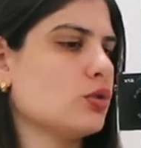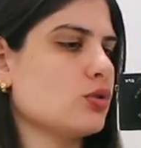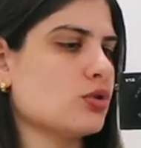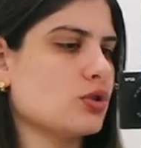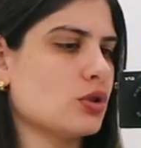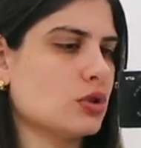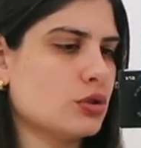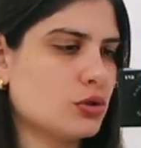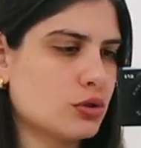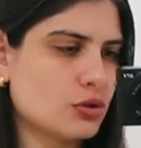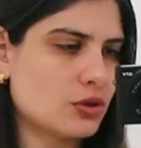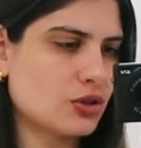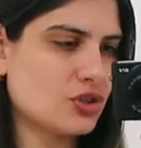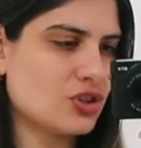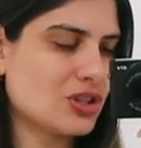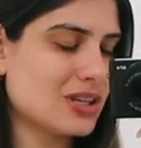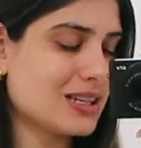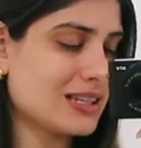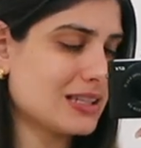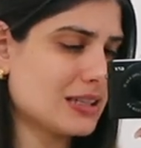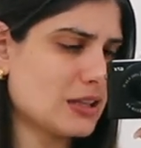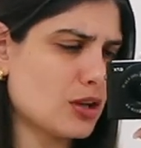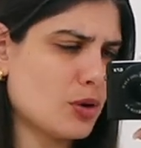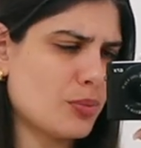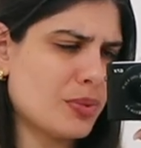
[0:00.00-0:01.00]
Nos outros
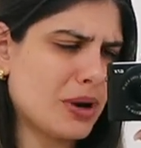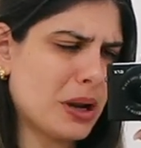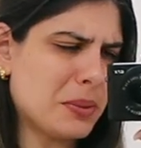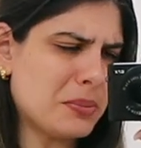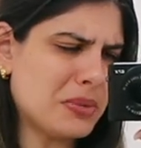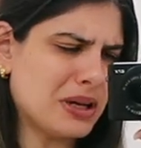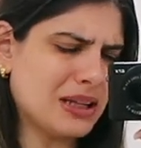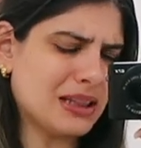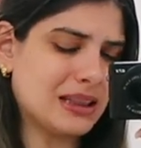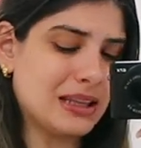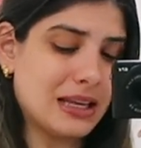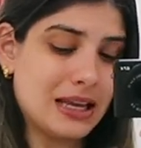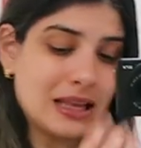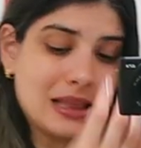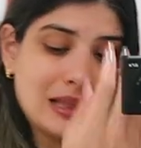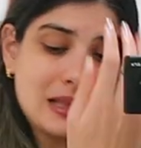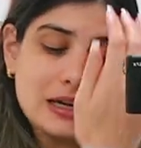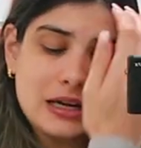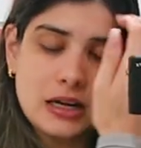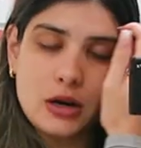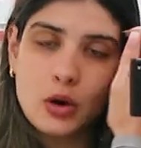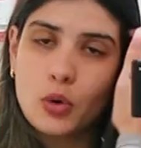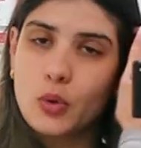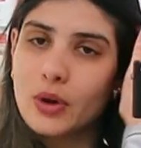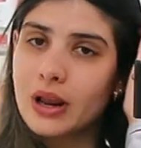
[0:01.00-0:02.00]
dias deu pra manter
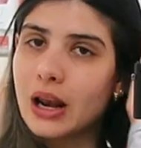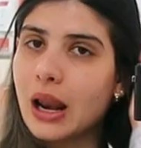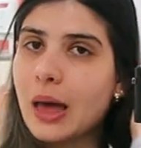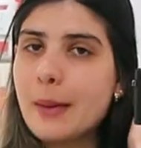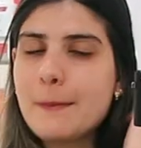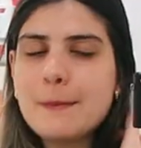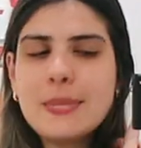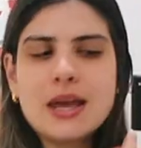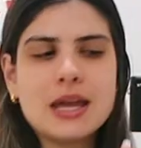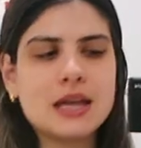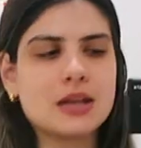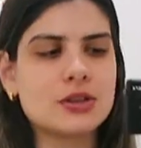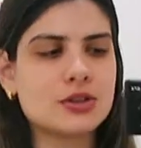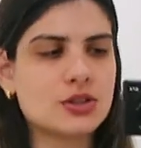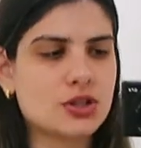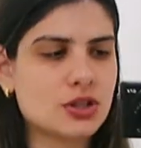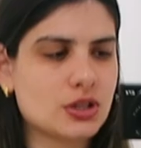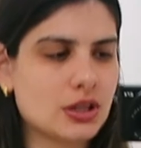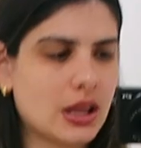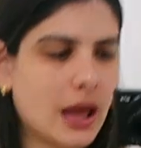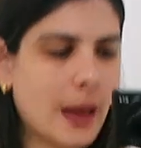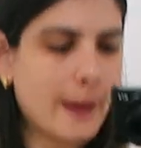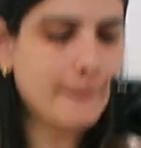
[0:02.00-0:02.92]
tranquilamente,